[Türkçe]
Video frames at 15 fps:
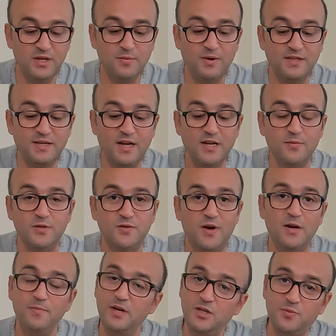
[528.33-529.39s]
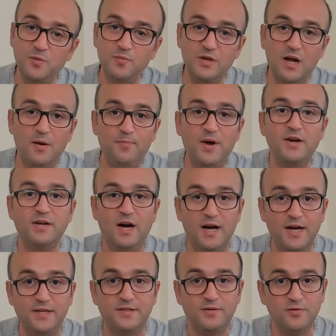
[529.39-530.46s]
bir bataryamız var. 5000 mAh
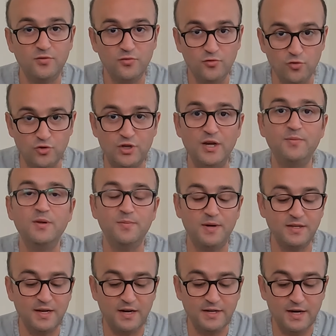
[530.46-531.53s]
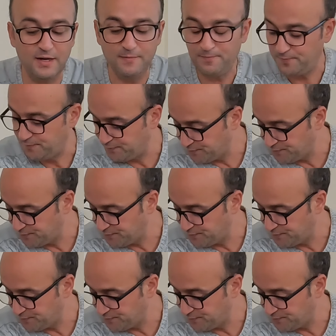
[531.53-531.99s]
gayet yüksek bir batarya.